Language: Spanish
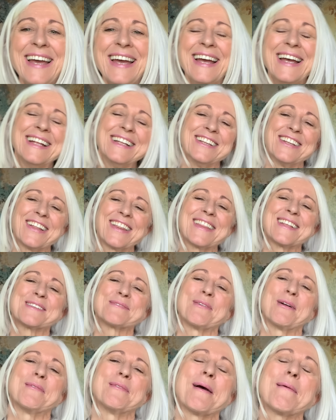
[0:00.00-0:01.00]
Entonces
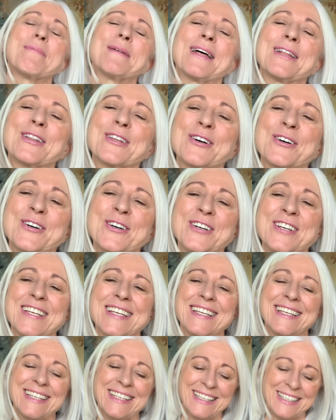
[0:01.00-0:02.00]
volví a plató
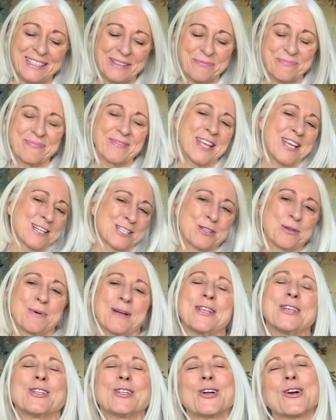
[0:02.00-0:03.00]
y, estuve
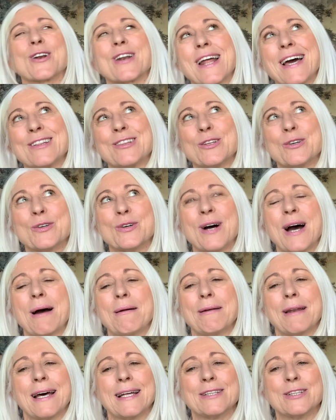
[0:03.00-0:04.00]
allí otro rato
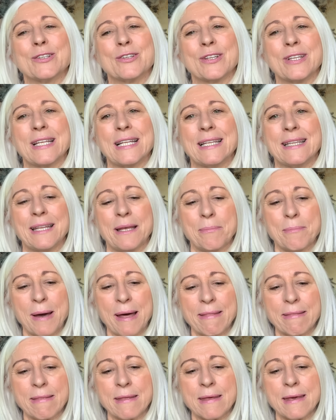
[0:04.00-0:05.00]
hablando del
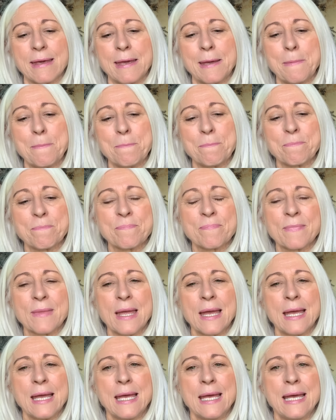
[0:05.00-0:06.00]
tema de,
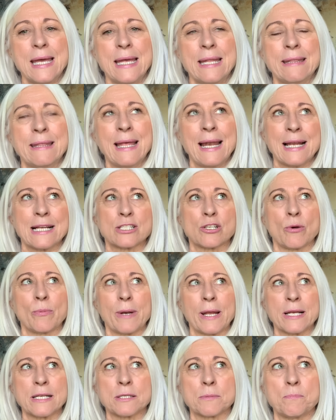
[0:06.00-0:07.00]
la
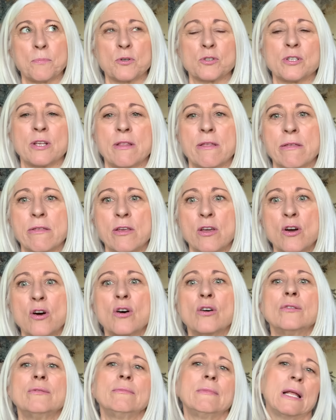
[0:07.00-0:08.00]

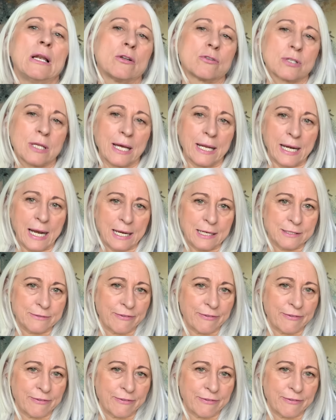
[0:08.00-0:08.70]
sobreexposición, de los canales